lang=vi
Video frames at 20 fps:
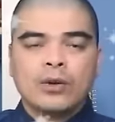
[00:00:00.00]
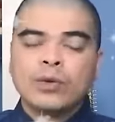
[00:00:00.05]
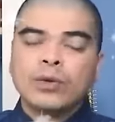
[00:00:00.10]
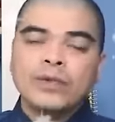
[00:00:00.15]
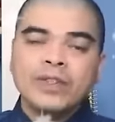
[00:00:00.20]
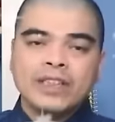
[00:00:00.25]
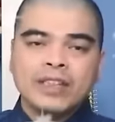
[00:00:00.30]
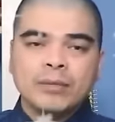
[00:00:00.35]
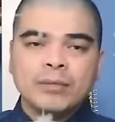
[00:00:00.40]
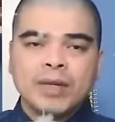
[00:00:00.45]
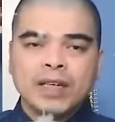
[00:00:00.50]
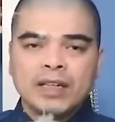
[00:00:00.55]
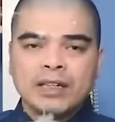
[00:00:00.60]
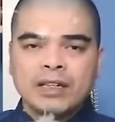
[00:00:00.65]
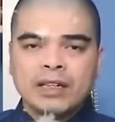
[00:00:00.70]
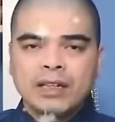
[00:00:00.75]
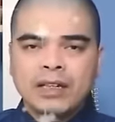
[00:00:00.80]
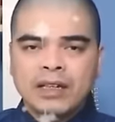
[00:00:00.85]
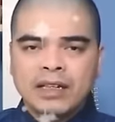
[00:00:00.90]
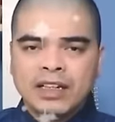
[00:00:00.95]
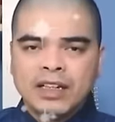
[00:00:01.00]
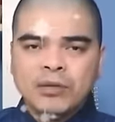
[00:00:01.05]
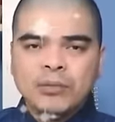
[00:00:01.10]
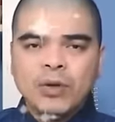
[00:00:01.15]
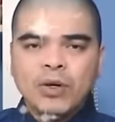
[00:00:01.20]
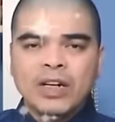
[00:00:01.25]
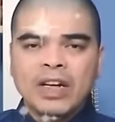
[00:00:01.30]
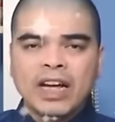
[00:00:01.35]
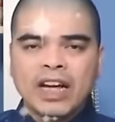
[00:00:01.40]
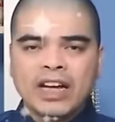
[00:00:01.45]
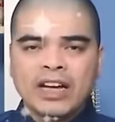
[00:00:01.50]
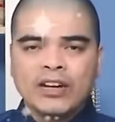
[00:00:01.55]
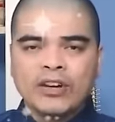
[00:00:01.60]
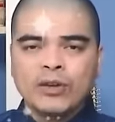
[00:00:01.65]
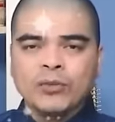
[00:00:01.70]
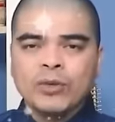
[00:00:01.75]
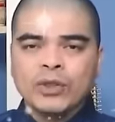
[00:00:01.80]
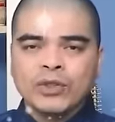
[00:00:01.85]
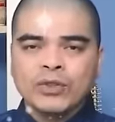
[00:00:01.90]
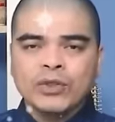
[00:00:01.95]
Quý vị thân mến, nếu một ngày
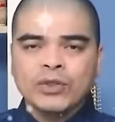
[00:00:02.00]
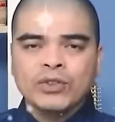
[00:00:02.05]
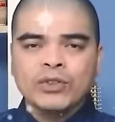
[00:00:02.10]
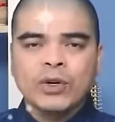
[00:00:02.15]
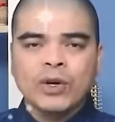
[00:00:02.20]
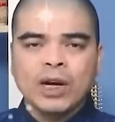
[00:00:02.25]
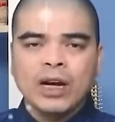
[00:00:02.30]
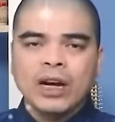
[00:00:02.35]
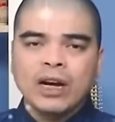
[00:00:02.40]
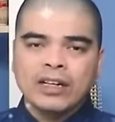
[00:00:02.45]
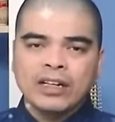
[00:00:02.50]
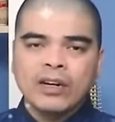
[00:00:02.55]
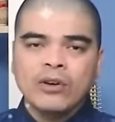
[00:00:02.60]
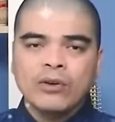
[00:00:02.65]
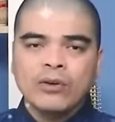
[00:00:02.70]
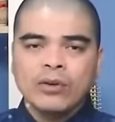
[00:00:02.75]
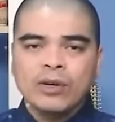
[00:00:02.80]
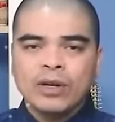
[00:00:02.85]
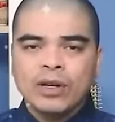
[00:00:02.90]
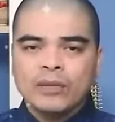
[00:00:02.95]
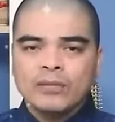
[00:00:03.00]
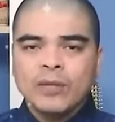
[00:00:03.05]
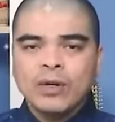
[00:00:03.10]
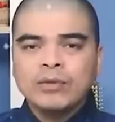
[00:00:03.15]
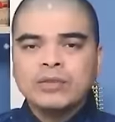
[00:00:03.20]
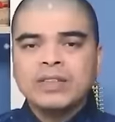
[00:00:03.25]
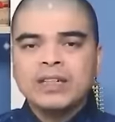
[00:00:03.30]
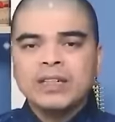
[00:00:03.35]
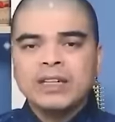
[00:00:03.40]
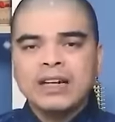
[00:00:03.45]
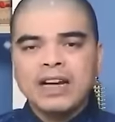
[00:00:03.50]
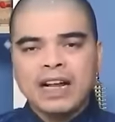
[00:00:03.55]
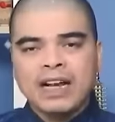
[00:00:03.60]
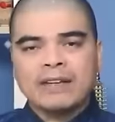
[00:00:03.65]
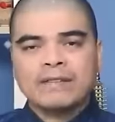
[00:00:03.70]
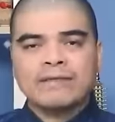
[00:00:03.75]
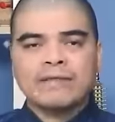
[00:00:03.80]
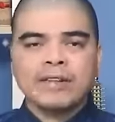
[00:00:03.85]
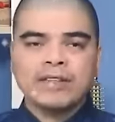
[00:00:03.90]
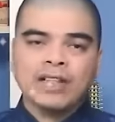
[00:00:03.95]
có một chú chó ở đâu bỗng dưng
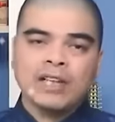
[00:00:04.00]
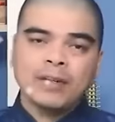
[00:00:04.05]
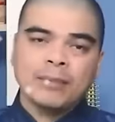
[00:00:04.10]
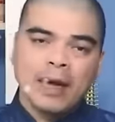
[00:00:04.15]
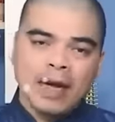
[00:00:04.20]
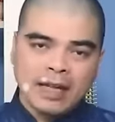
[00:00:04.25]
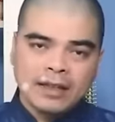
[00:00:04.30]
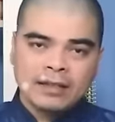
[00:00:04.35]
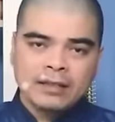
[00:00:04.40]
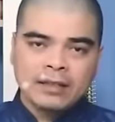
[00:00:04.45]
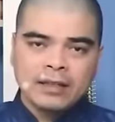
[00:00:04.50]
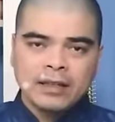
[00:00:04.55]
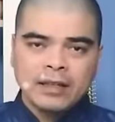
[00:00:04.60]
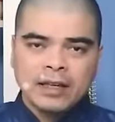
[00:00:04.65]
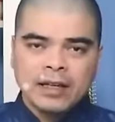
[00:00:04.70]
lạc vào nhà bạn,